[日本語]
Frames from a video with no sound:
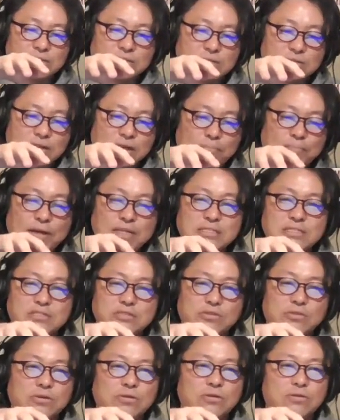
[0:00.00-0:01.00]
なんか
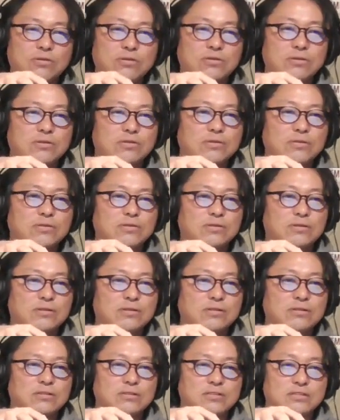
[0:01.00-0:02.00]
ベスト
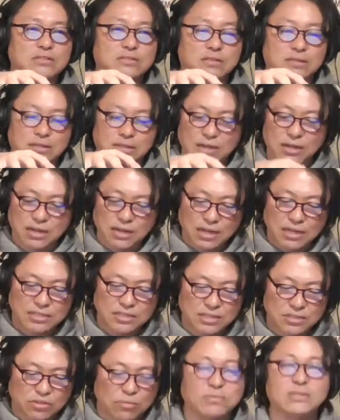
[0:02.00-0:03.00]
なんか
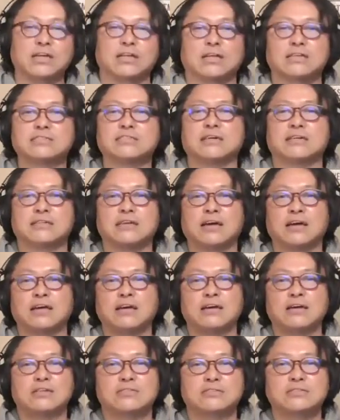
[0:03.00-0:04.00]
カセットみたいなやつなんで
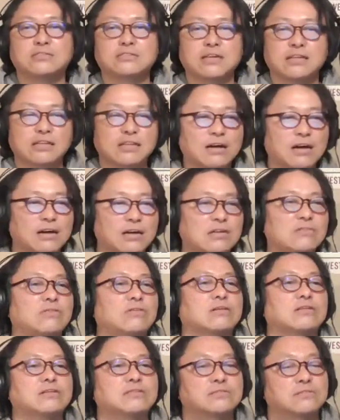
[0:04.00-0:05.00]
続けて流れる
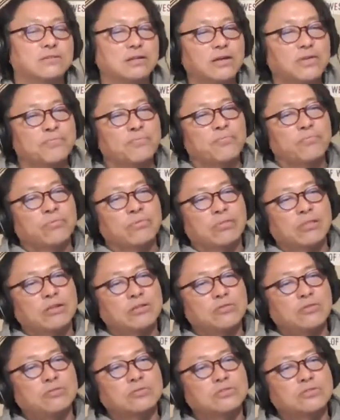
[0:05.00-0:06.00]
わけですよね。
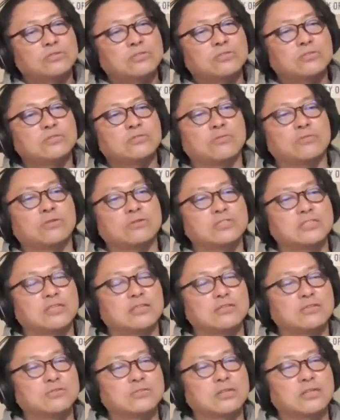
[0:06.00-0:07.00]
それをずっと載
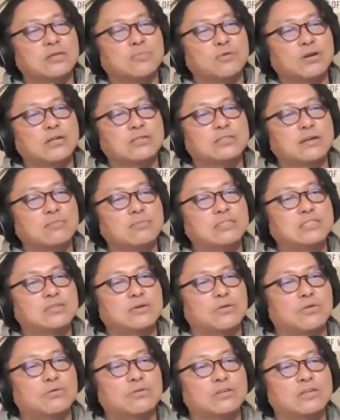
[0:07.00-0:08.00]
せ載せてもらうために
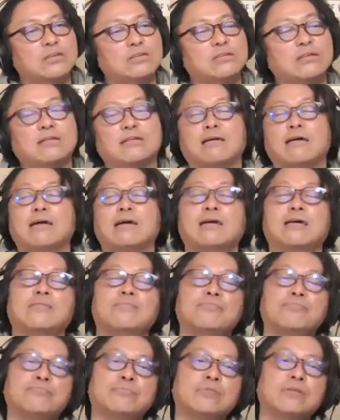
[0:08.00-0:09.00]
それを聞いて
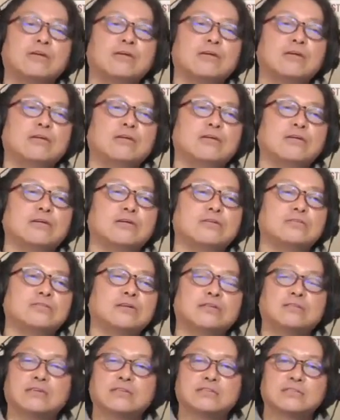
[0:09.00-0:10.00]
てで
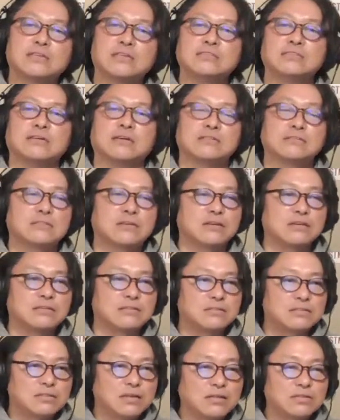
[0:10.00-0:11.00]
だんだん好きになって
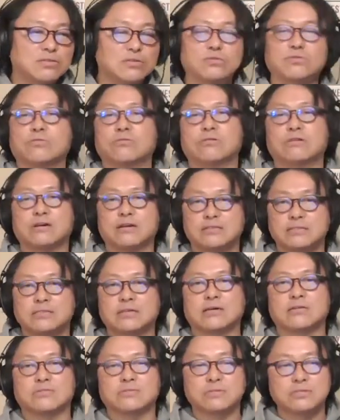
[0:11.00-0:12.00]
いってっていうところから
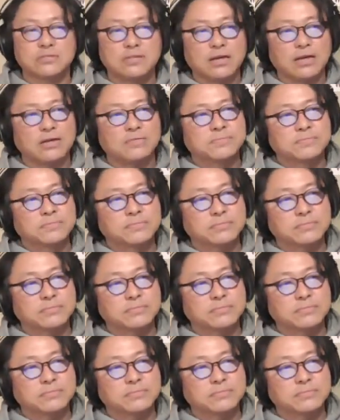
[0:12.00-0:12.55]
スタートして